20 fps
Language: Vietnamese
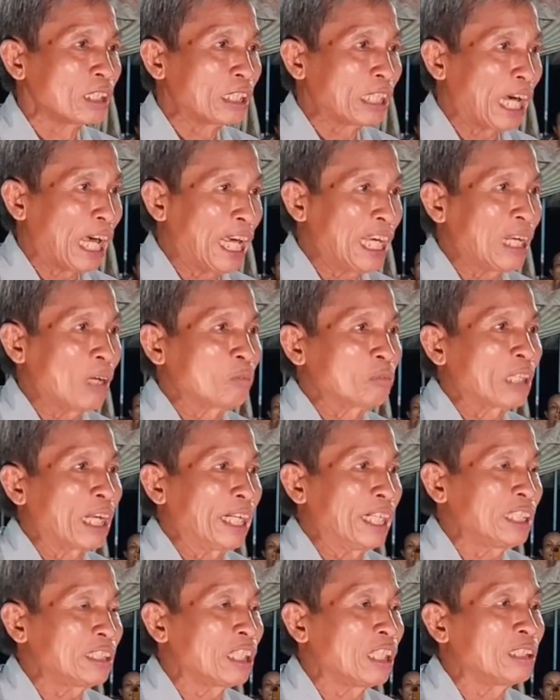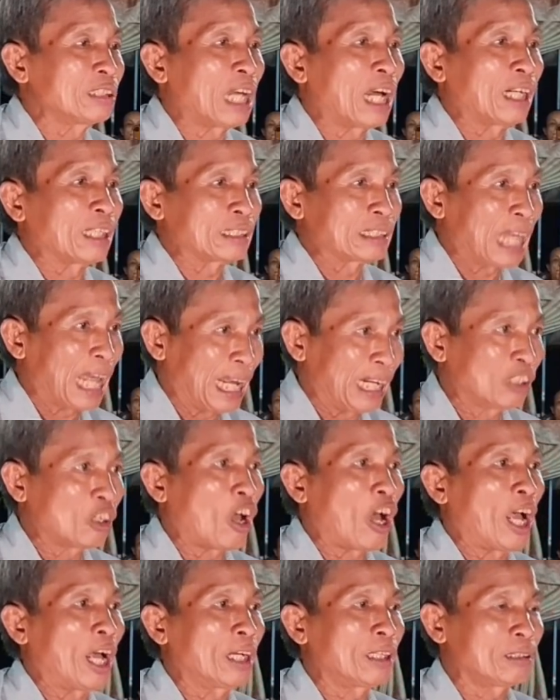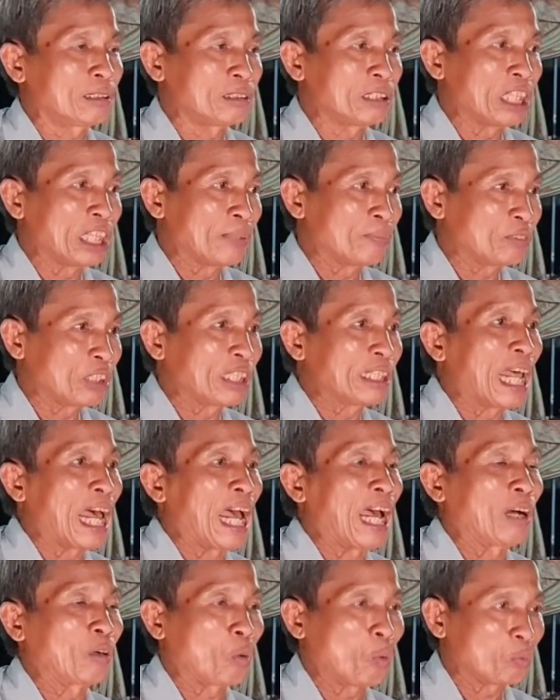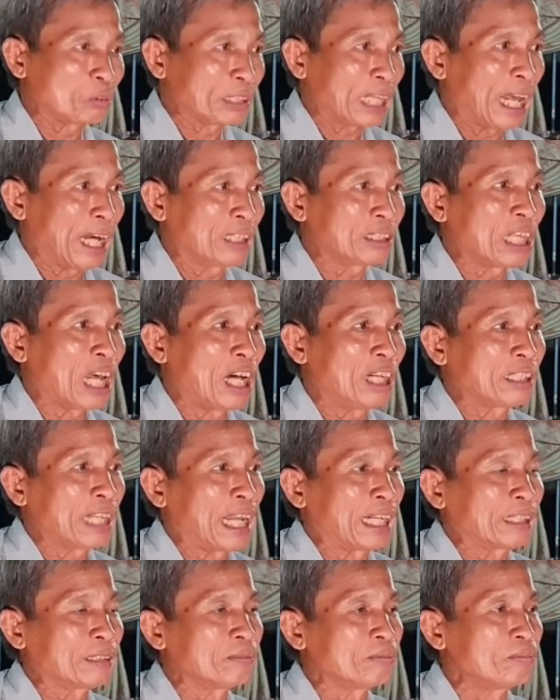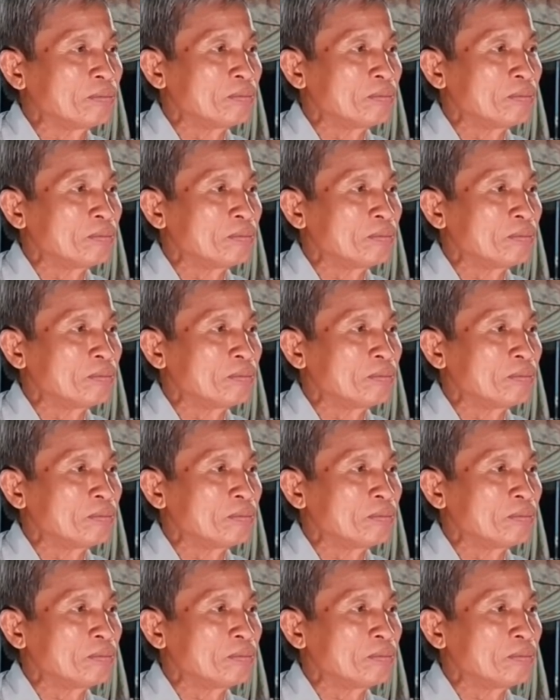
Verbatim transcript: Kế ông thấy tinh thần tán loạn Niệm di đà cũng chẳng nhớ rằng